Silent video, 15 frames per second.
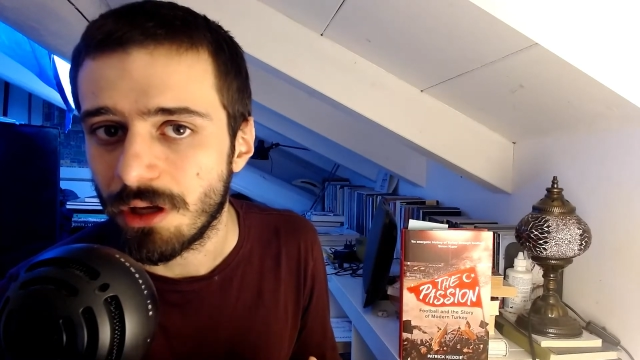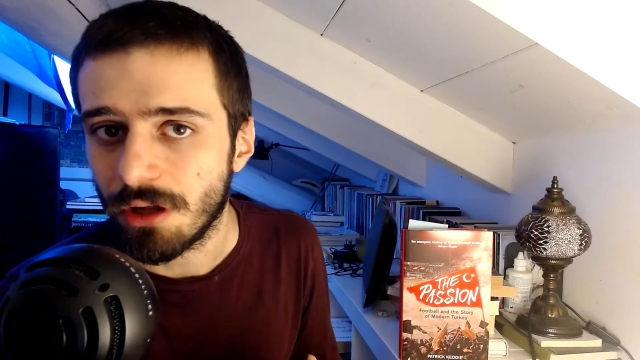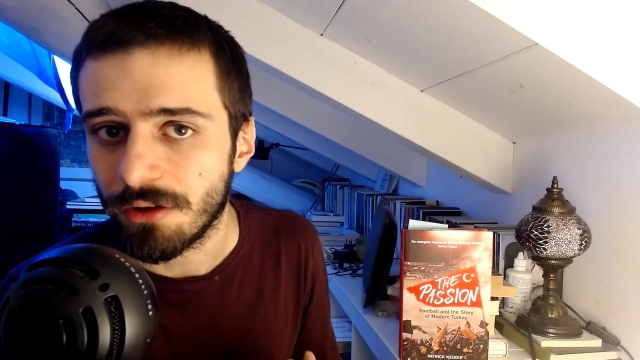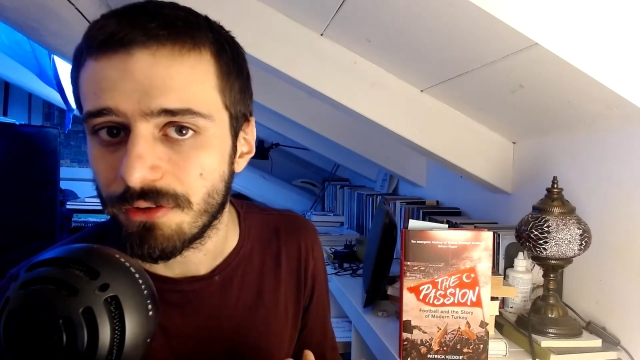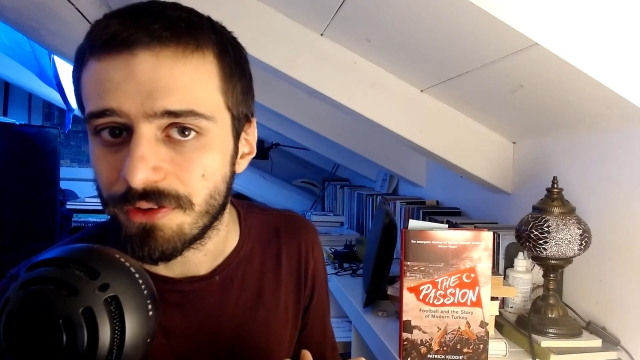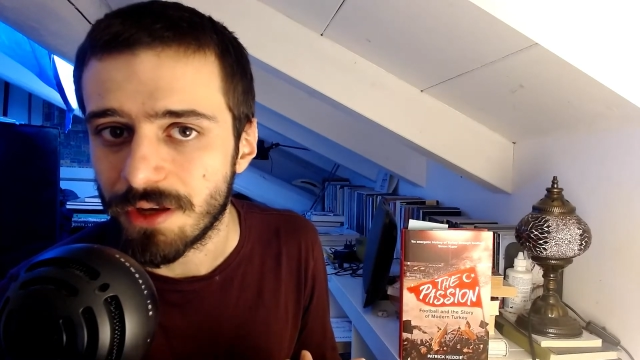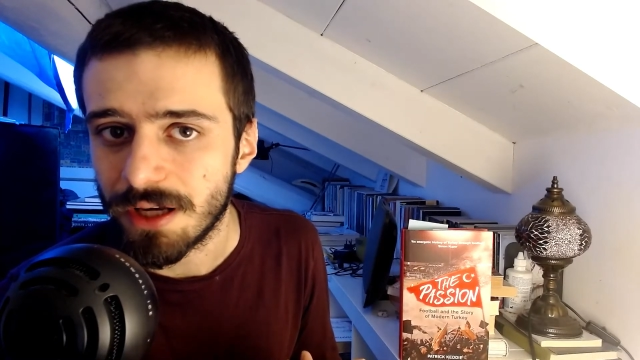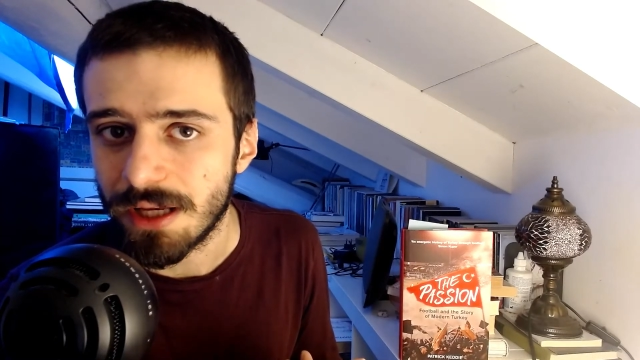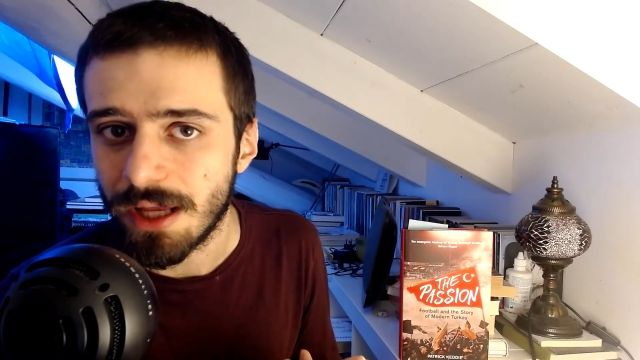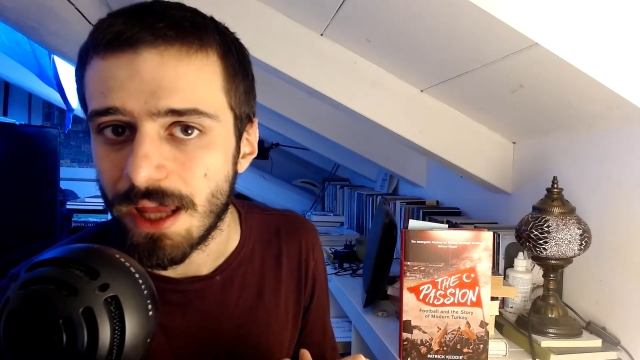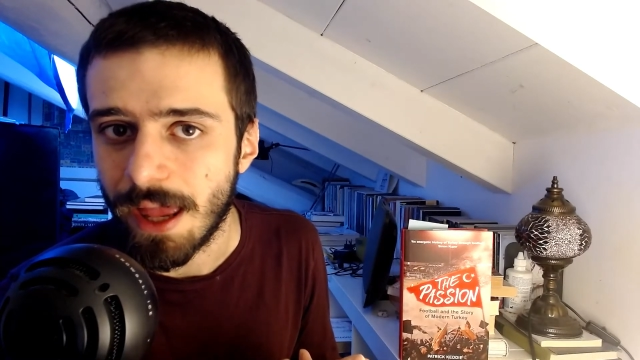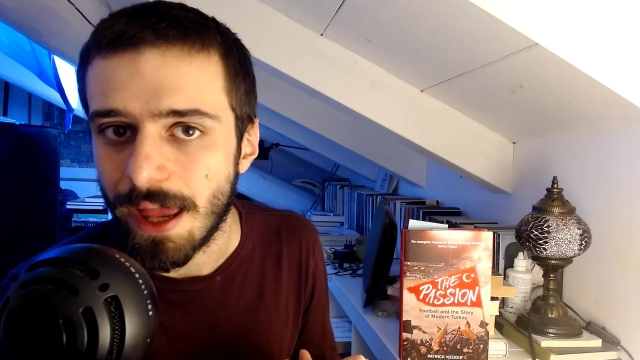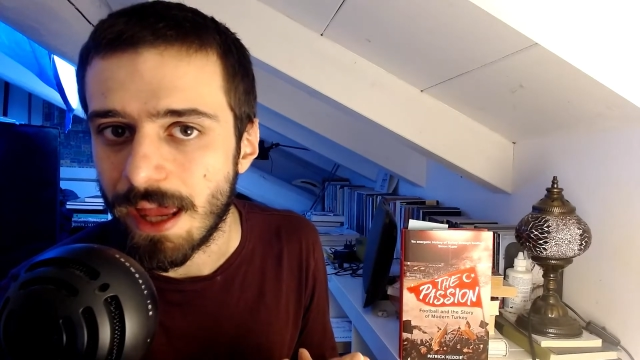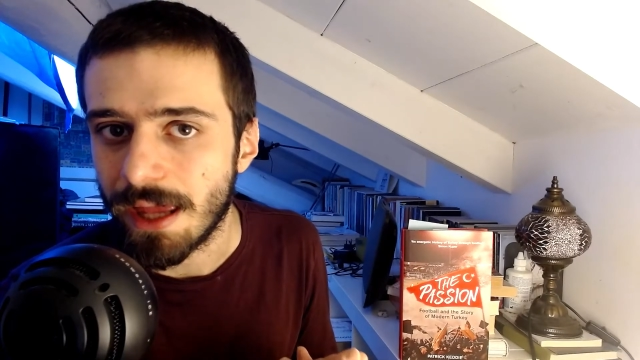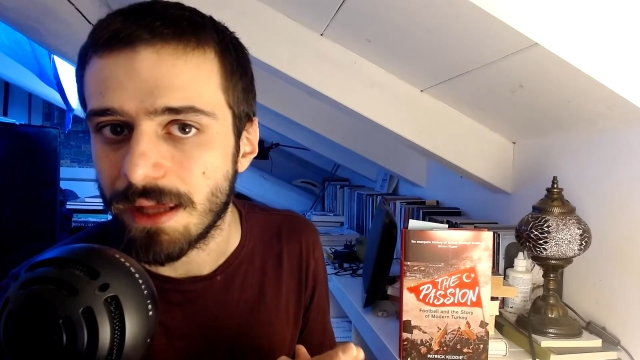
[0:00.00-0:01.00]
nostri
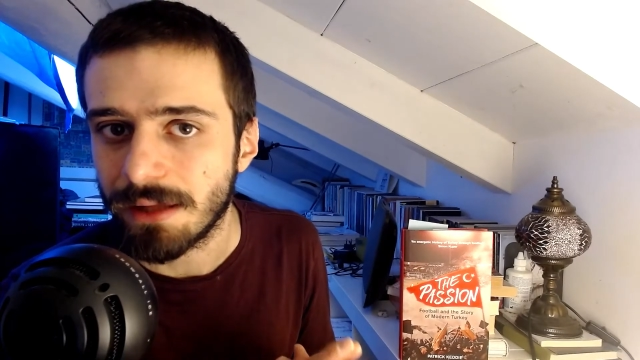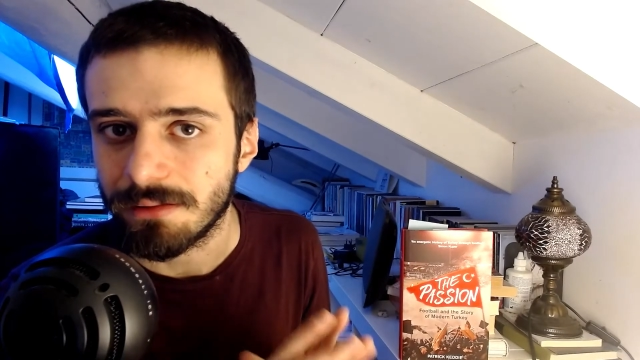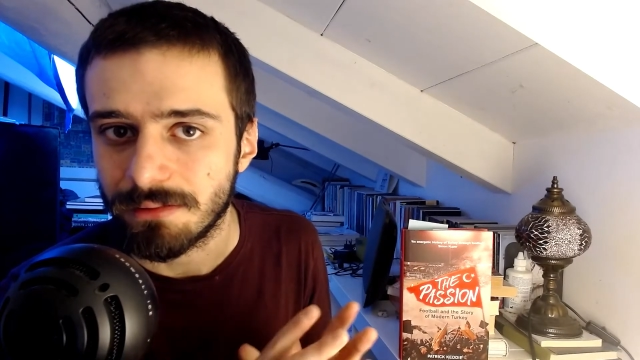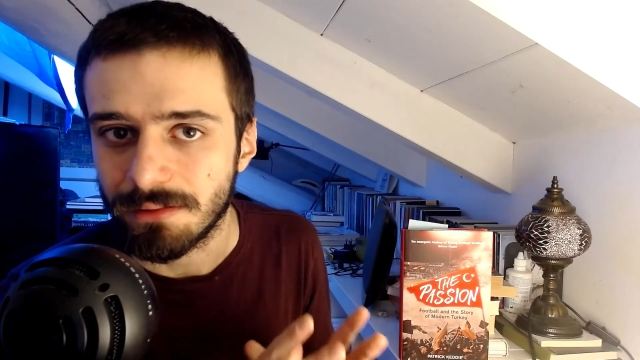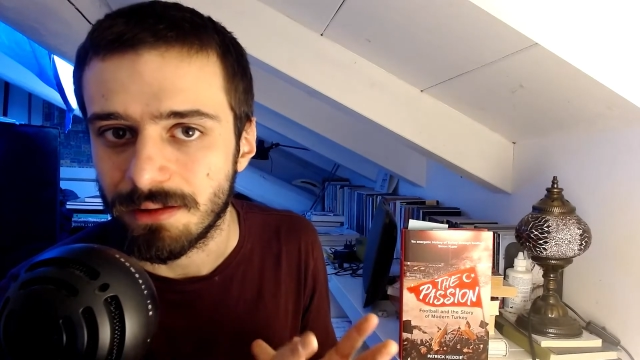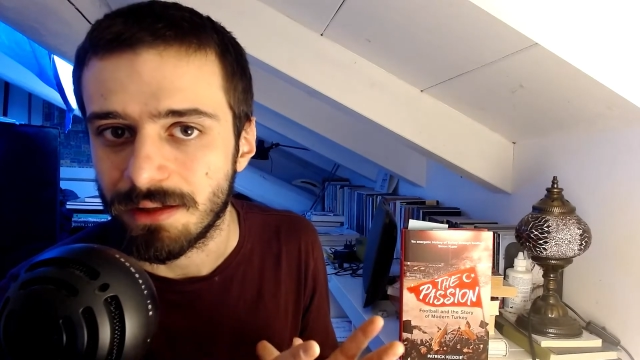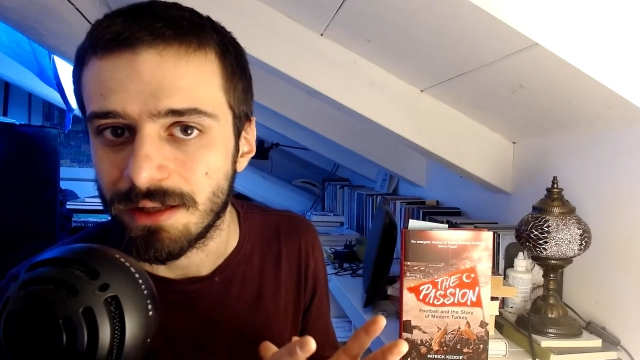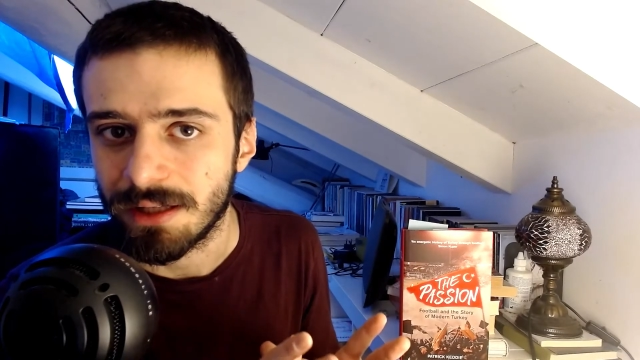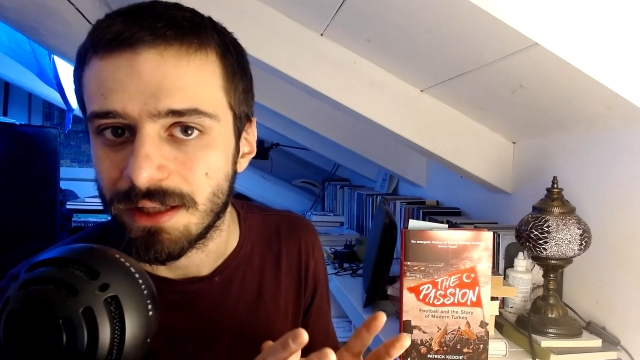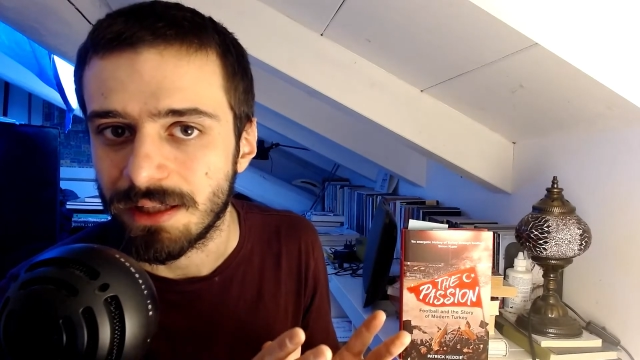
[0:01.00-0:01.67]
è eh,